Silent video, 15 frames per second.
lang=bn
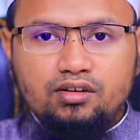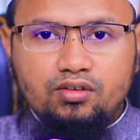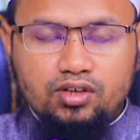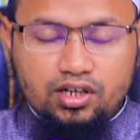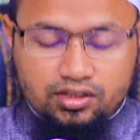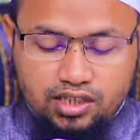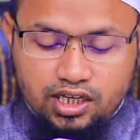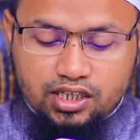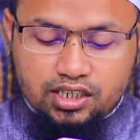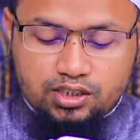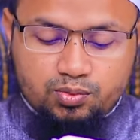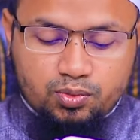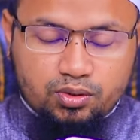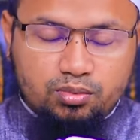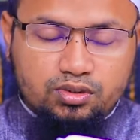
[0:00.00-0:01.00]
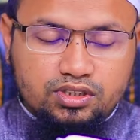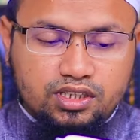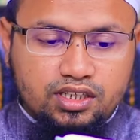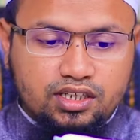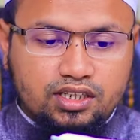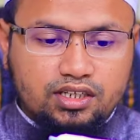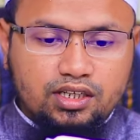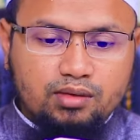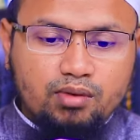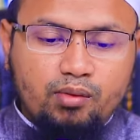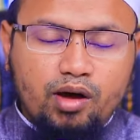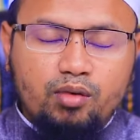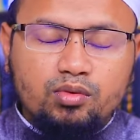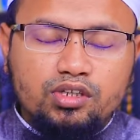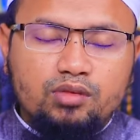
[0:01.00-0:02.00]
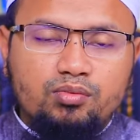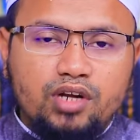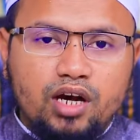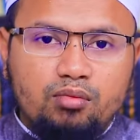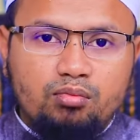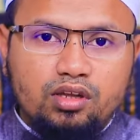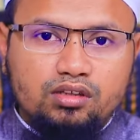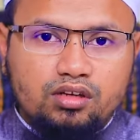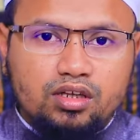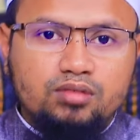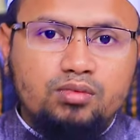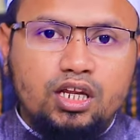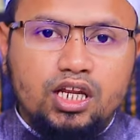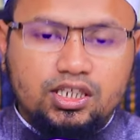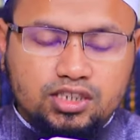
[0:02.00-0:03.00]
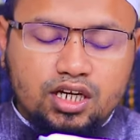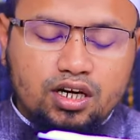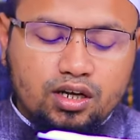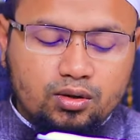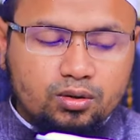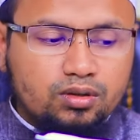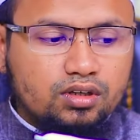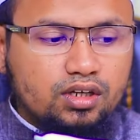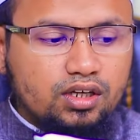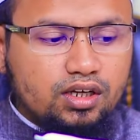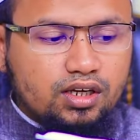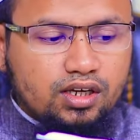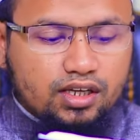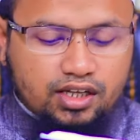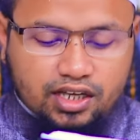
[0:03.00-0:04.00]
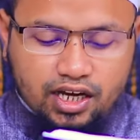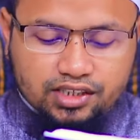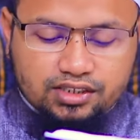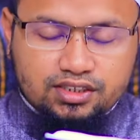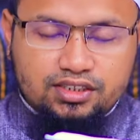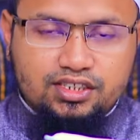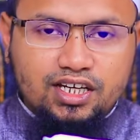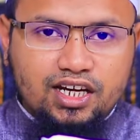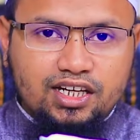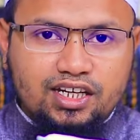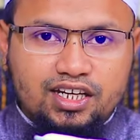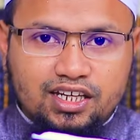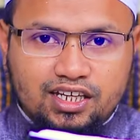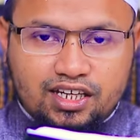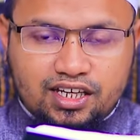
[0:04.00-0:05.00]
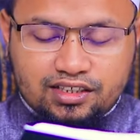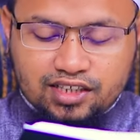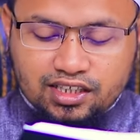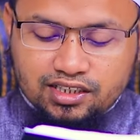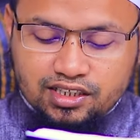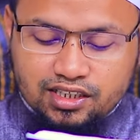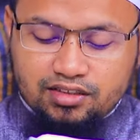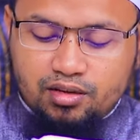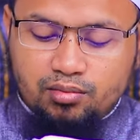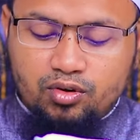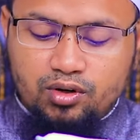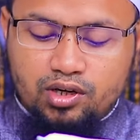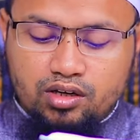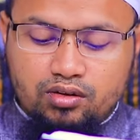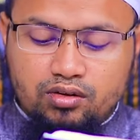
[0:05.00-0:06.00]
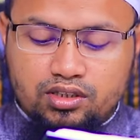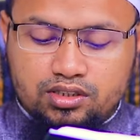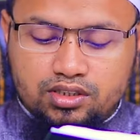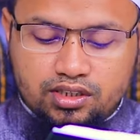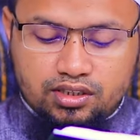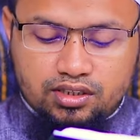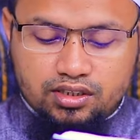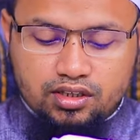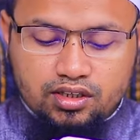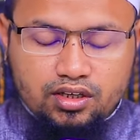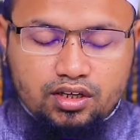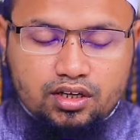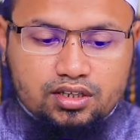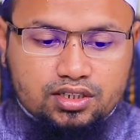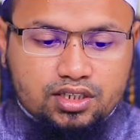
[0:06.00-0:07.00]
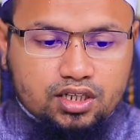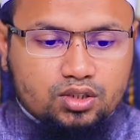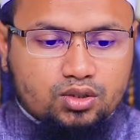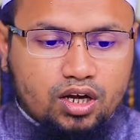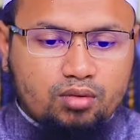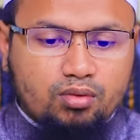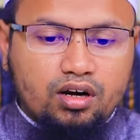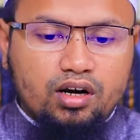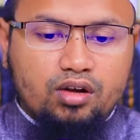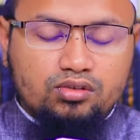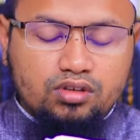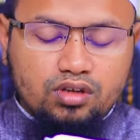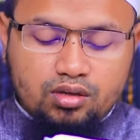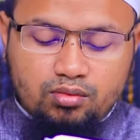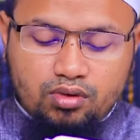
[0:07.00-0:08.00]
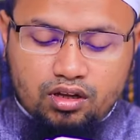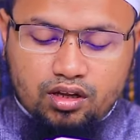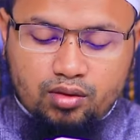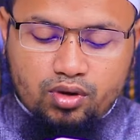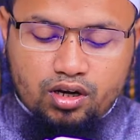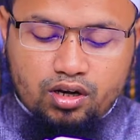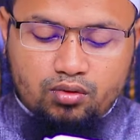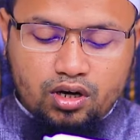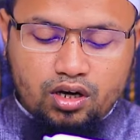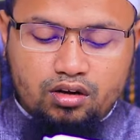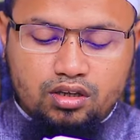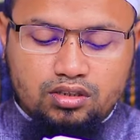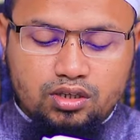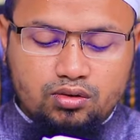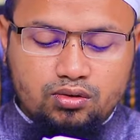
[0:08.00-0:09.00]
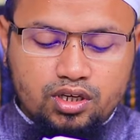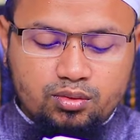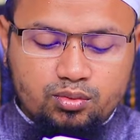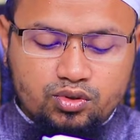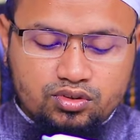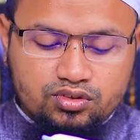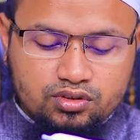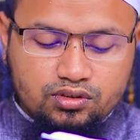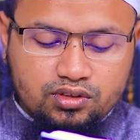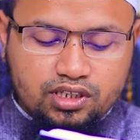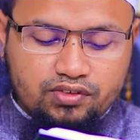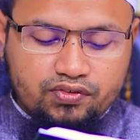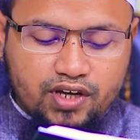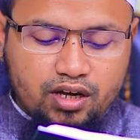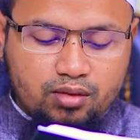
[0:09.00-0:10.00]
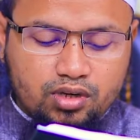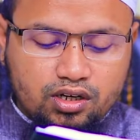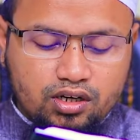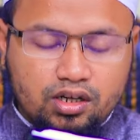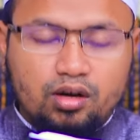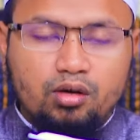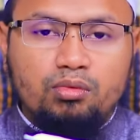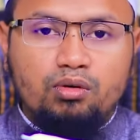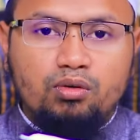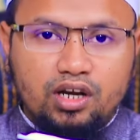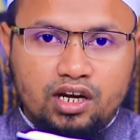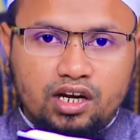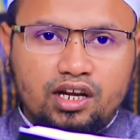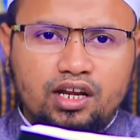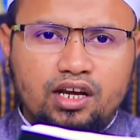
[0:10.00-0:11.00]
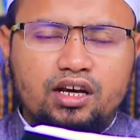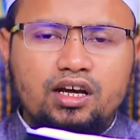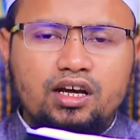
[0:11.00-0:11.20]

এটার তাখরিজ পড়ব যে ইমাম আহমদ ইবিন হাম্বাল রহিমাল্লাহ ছাড়াও এই হাদিসটি আর কে কে তাদের কিতাবে উল্লেখ করেছেন শেখ সাহেব আরনাউত রহিমাল্লাহ বলেন আখরাজাহু ইবনুস সুন্নিফি আমলুল ইয়মি ওয়াল্লাইল